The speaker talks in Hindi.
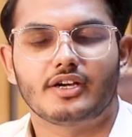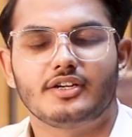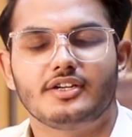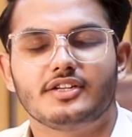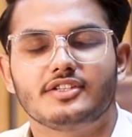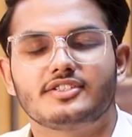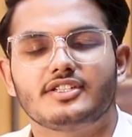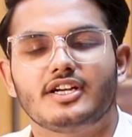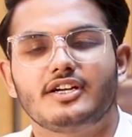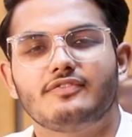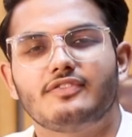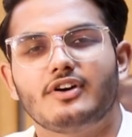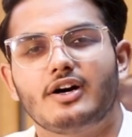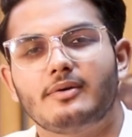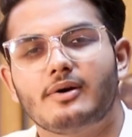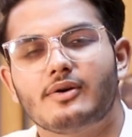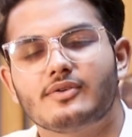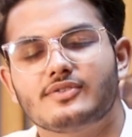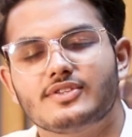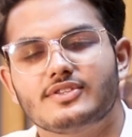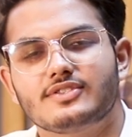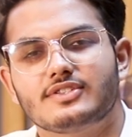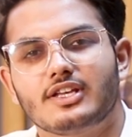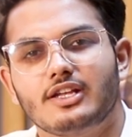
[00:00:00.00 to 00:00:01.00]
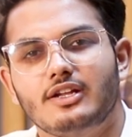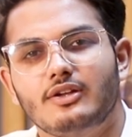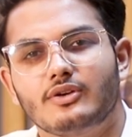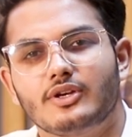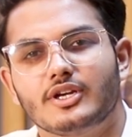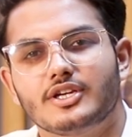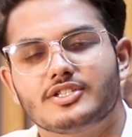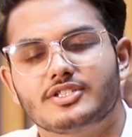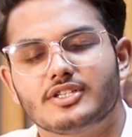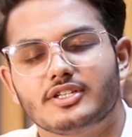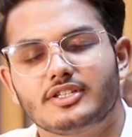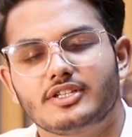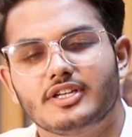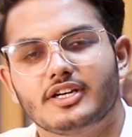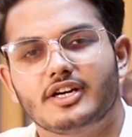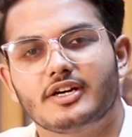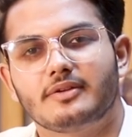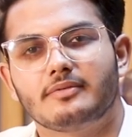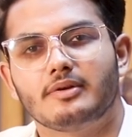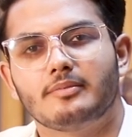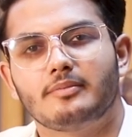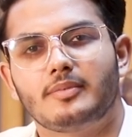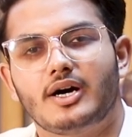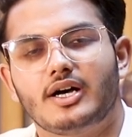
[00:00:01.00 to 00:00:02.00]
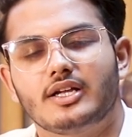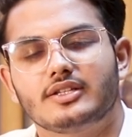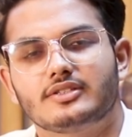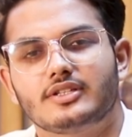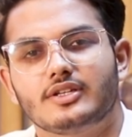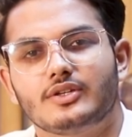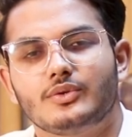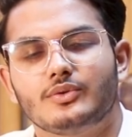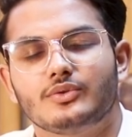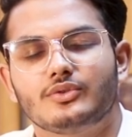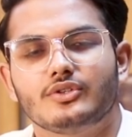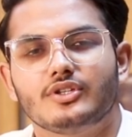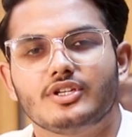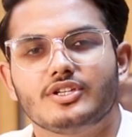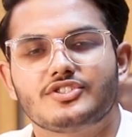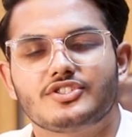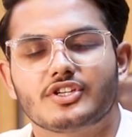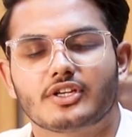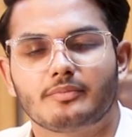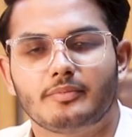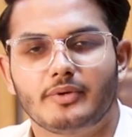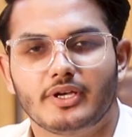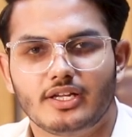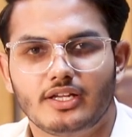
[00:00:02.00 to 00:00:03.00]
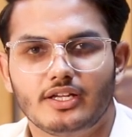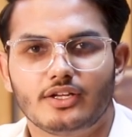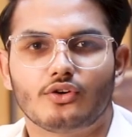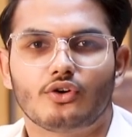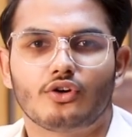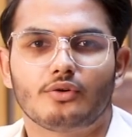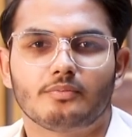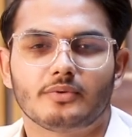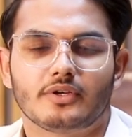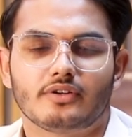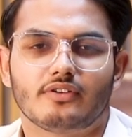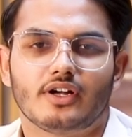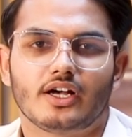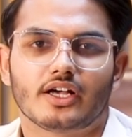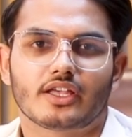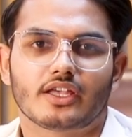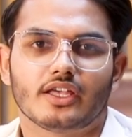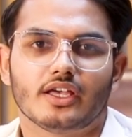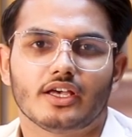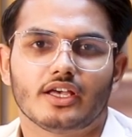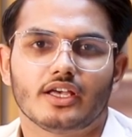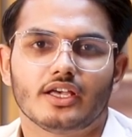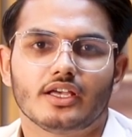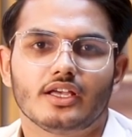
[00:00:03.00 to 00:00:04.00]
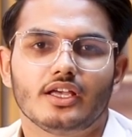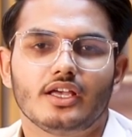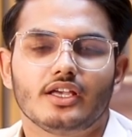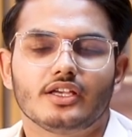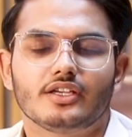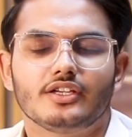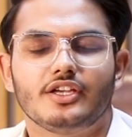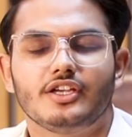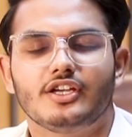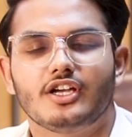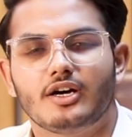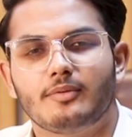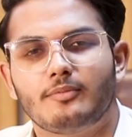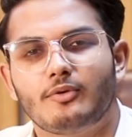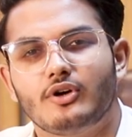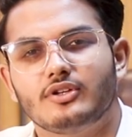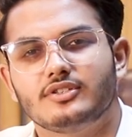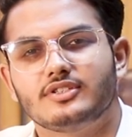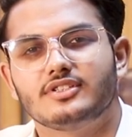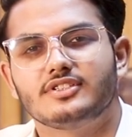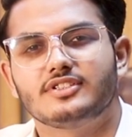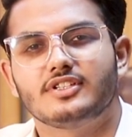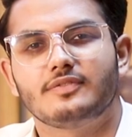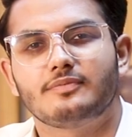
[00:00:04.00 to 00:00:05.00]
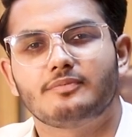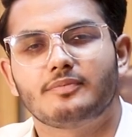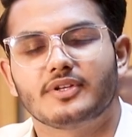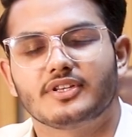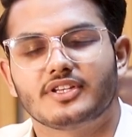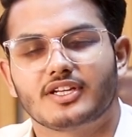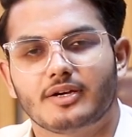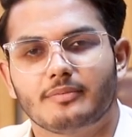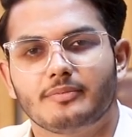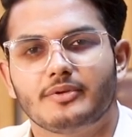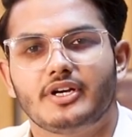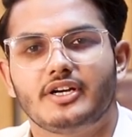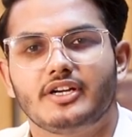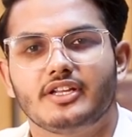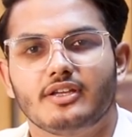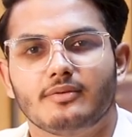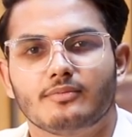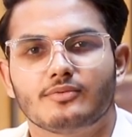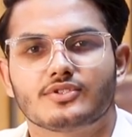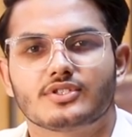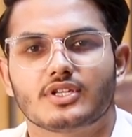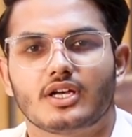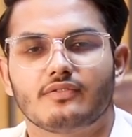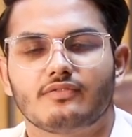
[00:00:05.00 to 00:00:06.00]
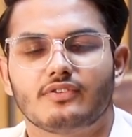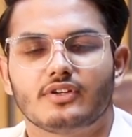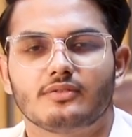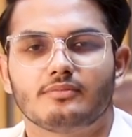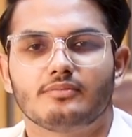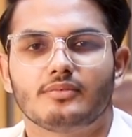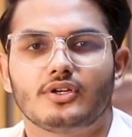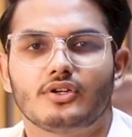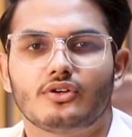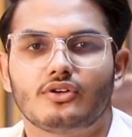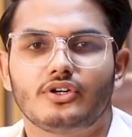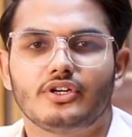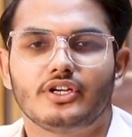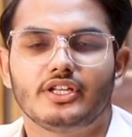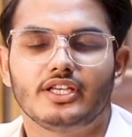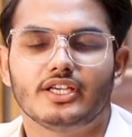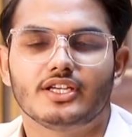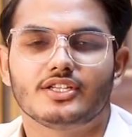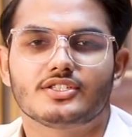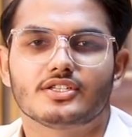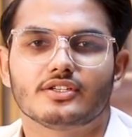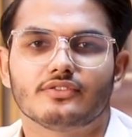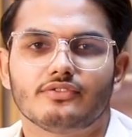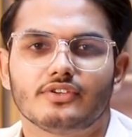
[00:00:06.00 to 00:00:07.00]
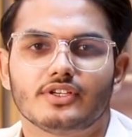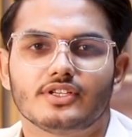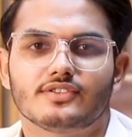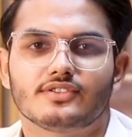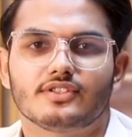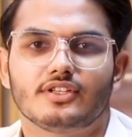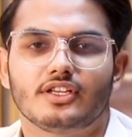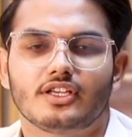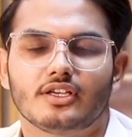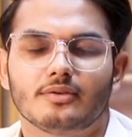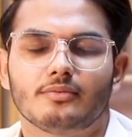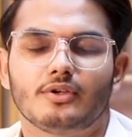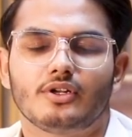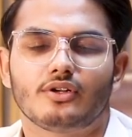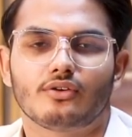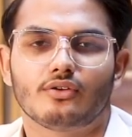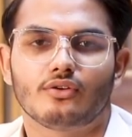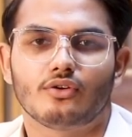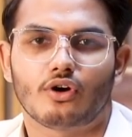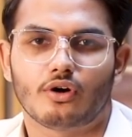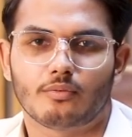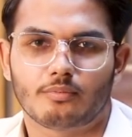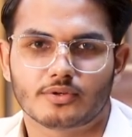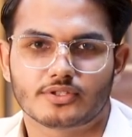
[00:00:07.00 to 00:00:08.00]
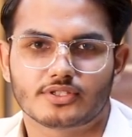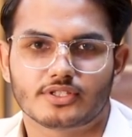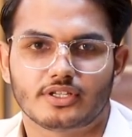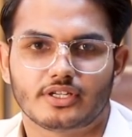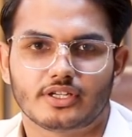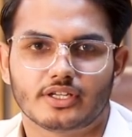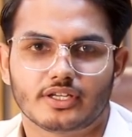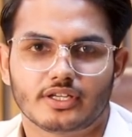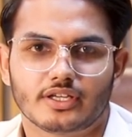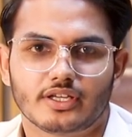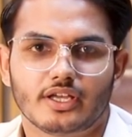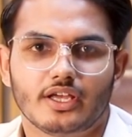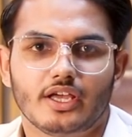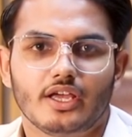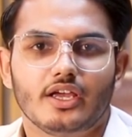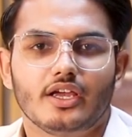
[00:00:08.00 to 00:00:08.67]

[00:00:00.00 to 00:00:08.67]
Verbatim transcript: कंट्री साइड फार्म हाउसेज की लोकेशन की अगर मैं बात करूँ तो ये चकबेली रोड पर वाक़ है दीघा मॉल से सिर्फ 15 मिनट की मुसाफत पर और डीएचए फेज थ्री के बिल्कुल ऑपोजिट है